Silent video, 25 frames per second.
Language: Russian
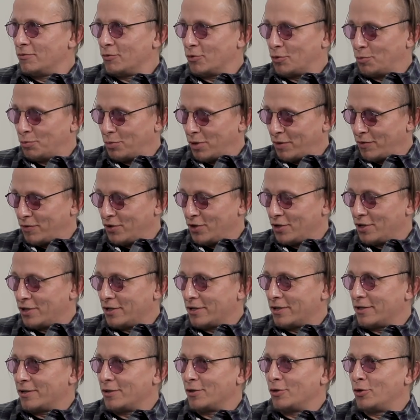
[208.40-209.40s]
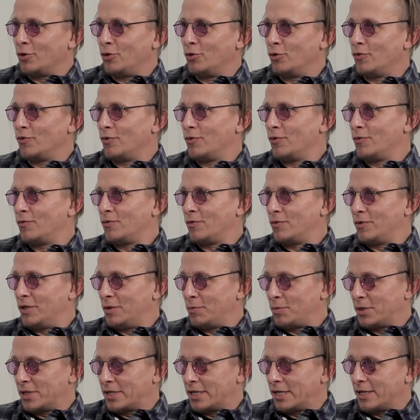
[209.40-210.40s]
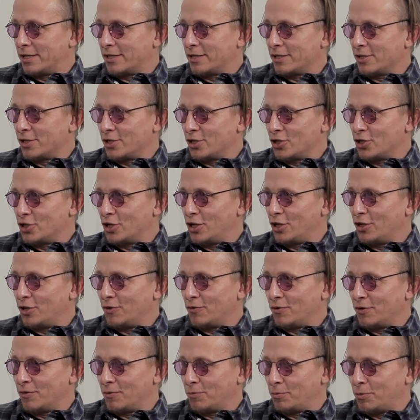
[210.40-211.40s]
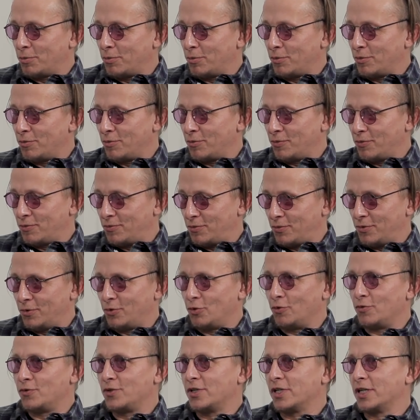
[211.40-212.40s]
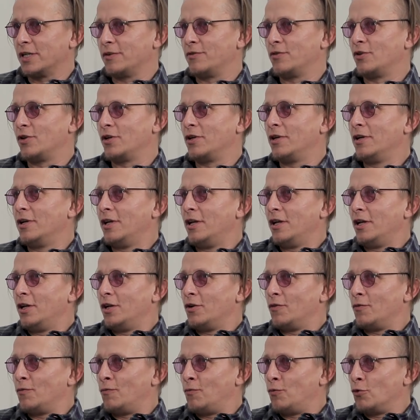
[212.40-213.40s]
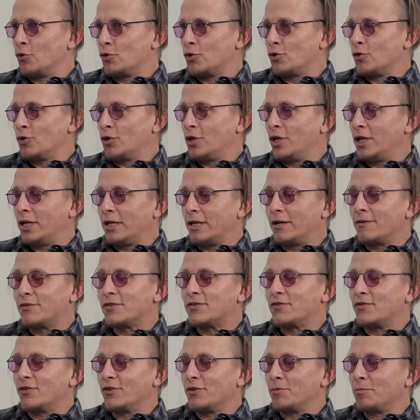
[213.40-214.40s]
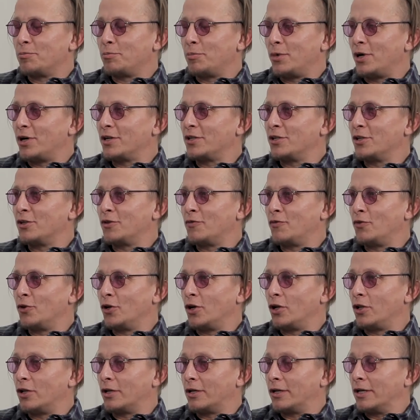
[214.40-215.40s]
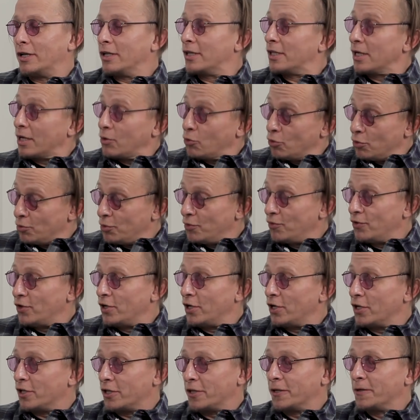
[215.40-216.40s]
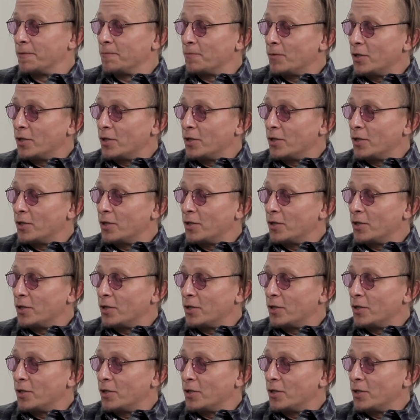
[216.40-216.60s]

вот поверье, до непосредственно зажигания, до взрыва в воздухе явственно пахнет фиалкой. Такое бывает.